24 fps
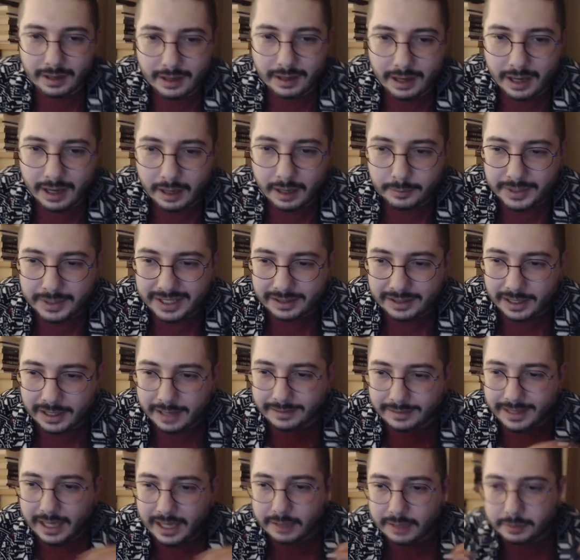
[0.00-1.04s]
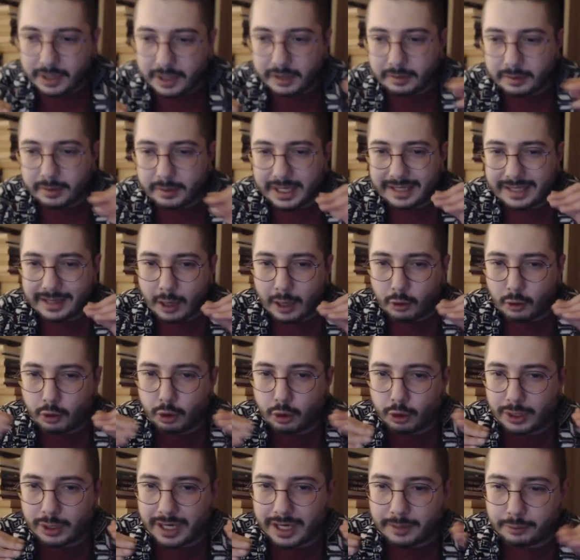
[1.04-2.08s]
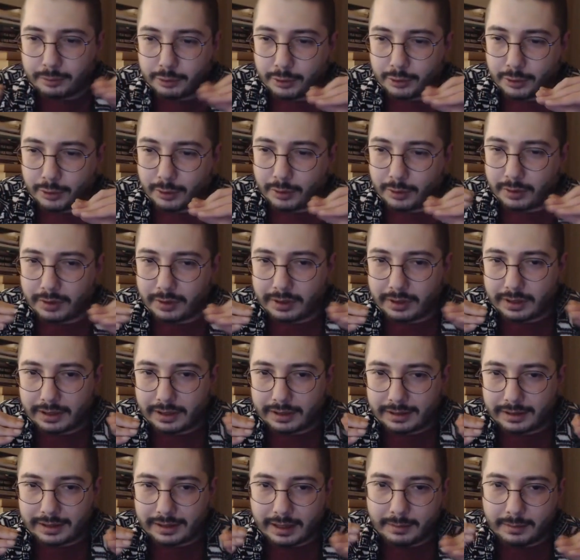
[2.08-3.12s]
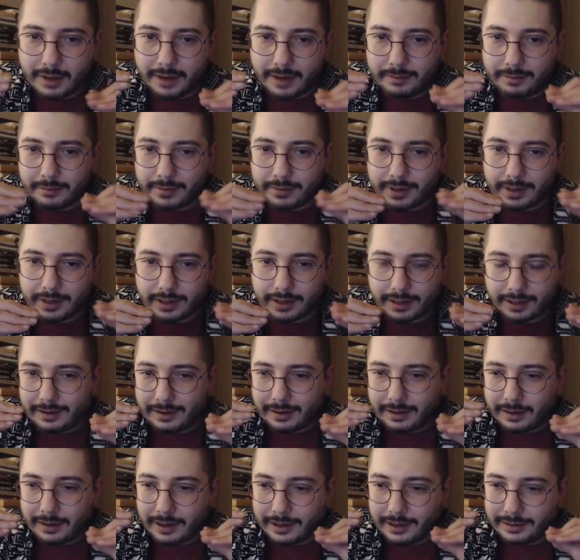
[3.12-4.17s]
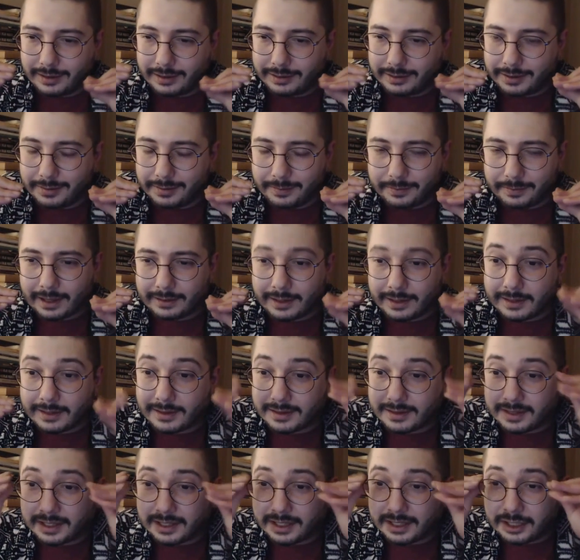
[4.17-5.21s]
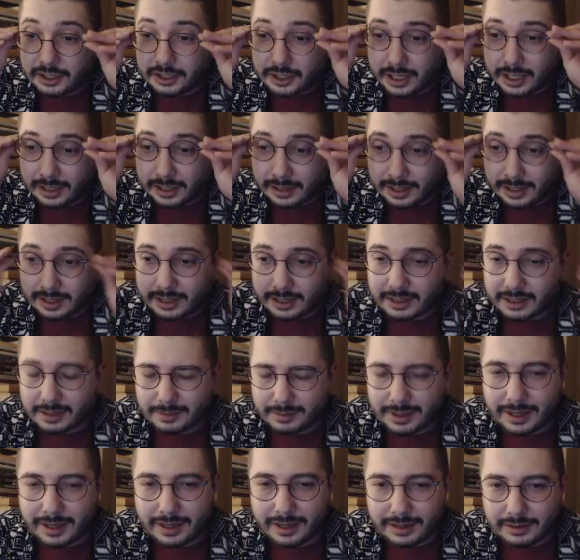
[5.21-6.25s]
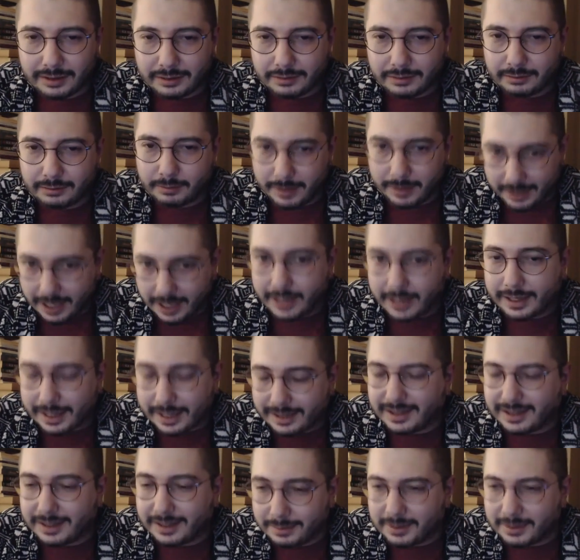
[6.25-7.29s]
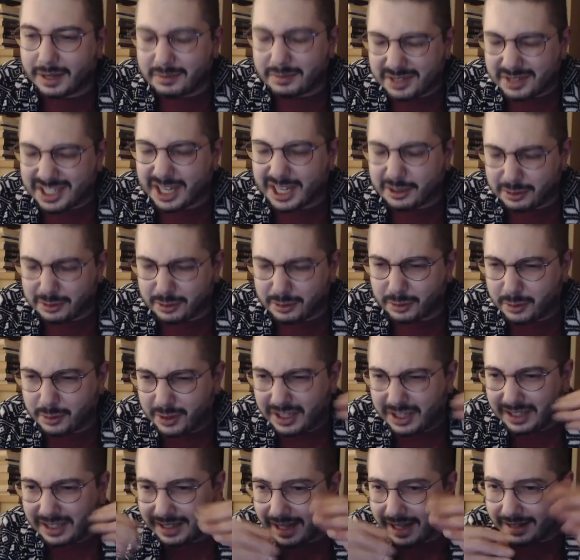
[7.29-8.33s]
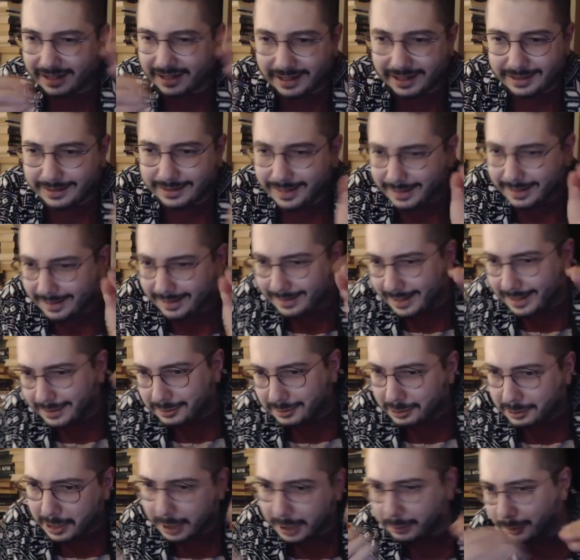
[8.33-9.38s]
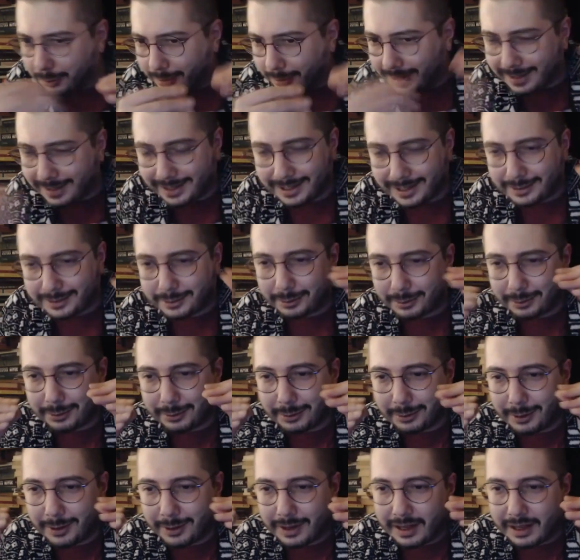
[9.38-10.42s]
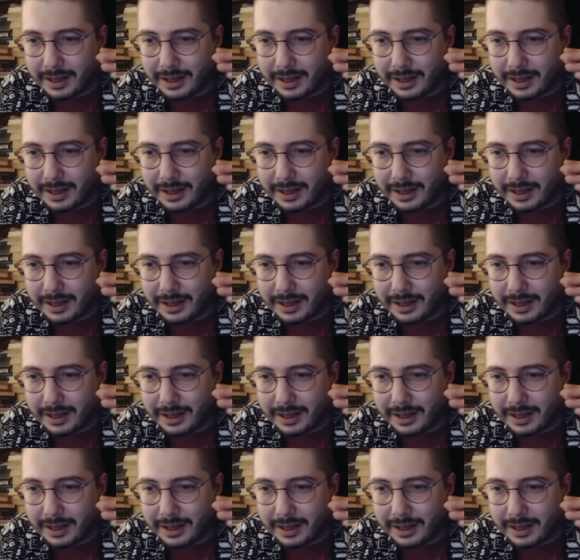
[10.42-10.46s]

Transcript: Abi yılanlar birbirine kur yapıyor. Tamam mı? Aha dedim nasıl sikişecekler acaba? Merak ettiğim de bir şey çünkü yılan hani nereden çıkarıyor nereye sokuyor.